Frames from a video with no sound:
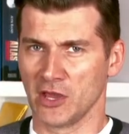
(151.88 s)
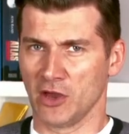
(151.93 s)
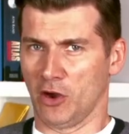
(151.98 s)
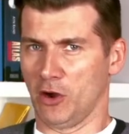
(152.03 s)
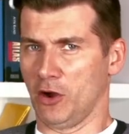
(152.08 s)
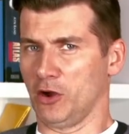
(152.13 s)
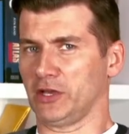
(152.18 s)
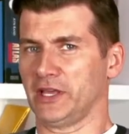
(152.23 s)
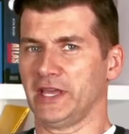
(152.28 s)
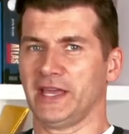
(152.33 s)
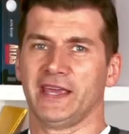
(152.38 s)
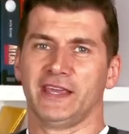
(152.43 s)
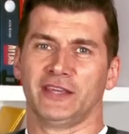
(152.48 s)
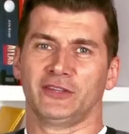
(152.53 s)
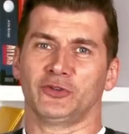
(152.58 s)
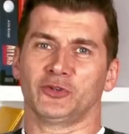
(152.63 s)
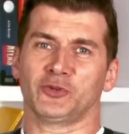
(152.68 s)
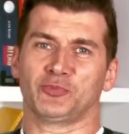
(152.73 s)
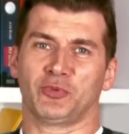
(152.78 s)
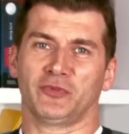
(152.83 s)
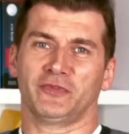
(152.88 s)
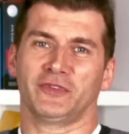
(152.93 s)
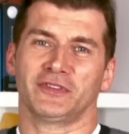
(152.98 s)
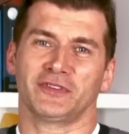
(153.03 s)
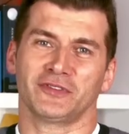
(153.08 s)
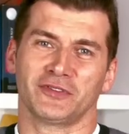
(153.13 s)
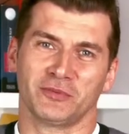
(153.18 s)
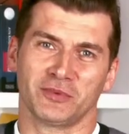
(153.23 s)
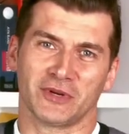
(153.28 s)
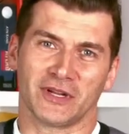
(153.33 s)
Okej, okay, ktoś powie,
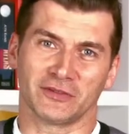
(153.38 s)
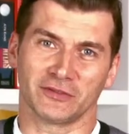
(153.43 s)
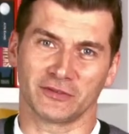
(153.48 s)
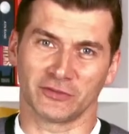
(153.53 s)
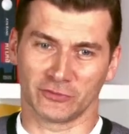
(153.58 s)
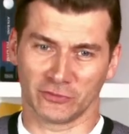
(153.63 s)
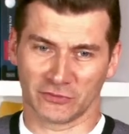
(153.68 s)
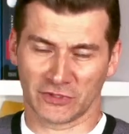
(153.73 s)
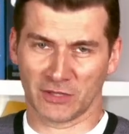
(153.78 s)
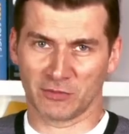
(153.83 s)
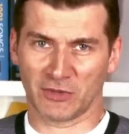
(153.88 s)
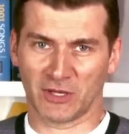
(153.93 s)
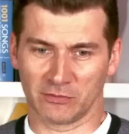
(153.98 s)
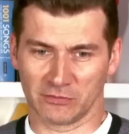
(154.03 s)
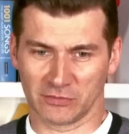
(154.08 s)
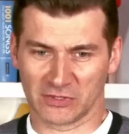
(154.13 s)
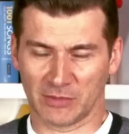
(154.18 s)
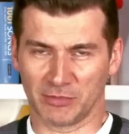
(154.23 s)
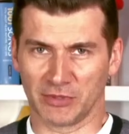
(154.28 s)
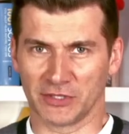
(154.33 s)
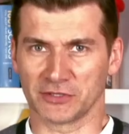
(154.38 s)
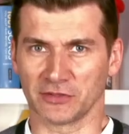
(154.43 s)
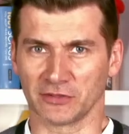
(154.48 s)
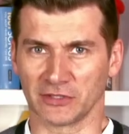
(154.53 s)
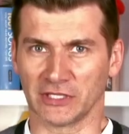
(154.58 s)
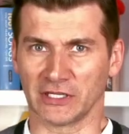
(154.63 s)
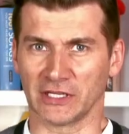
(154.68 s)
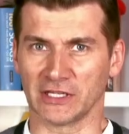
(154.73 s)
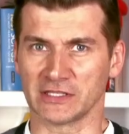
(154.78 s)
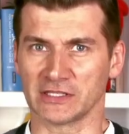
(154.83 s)
no dobra, no to tutaj mam
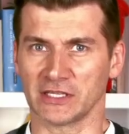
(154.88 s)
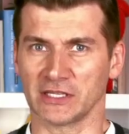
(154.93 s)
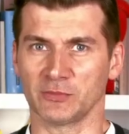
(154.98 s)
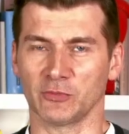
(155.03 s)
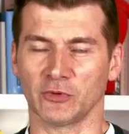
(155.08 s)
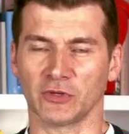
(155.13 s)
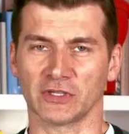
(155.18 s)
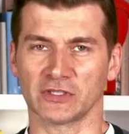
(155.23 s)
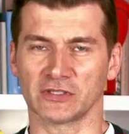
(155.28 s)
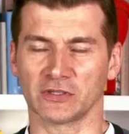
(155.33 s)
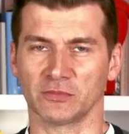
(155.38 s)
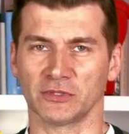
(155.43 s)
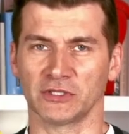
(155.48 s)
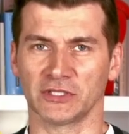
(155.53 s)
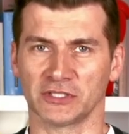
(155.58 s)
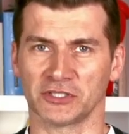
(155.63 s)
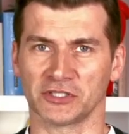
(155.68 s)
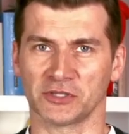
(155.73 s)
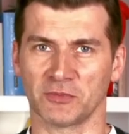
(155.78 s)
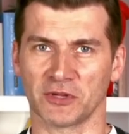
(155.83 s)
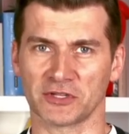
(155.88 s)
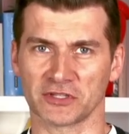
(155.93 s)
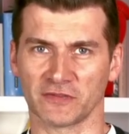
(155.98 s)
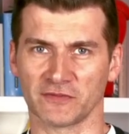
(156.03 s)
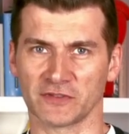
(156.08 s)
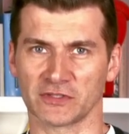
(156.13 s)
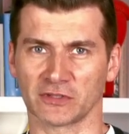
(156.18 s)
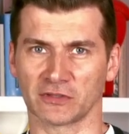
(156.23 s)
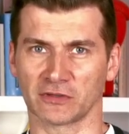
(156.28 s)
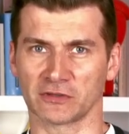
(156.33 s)
zaplecione ręce i mogę sobie je trzymać na
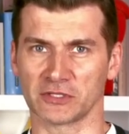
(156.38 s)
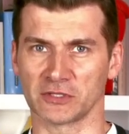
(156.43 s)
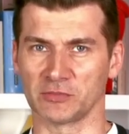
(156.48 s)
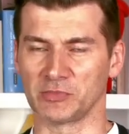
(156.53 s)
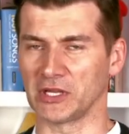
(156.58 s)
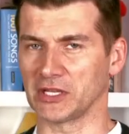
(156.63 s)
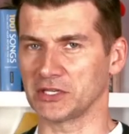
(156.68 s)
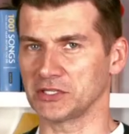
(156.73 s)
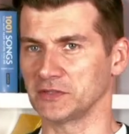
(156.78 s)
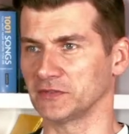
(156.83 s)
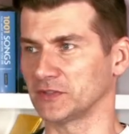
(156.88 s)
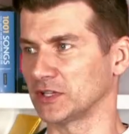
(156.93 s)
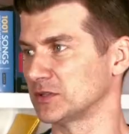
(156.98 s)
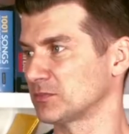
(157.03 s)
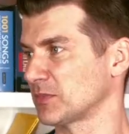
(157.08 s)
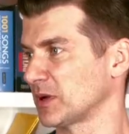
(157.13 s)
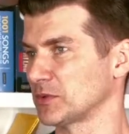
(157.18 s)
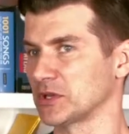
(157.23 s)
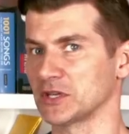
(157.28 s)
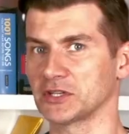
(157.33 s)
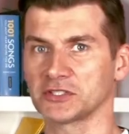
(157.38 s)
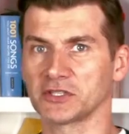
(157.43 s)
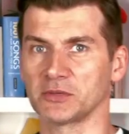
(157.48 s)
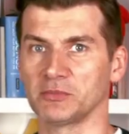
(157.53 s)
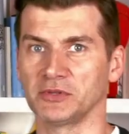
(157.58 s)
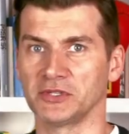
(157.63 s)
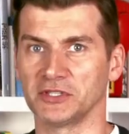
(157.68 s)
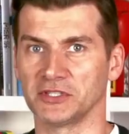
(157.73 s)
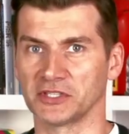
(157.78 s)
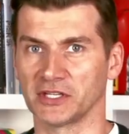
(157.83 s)
wysokości piersi, wtedy mam jeszcze
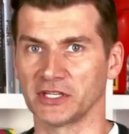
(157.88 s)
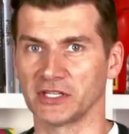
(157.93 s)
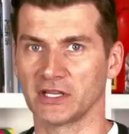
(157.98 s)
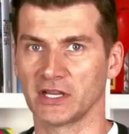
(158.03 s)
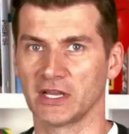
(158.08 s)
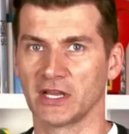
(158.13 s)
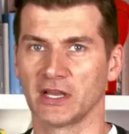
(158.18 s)
bliżej.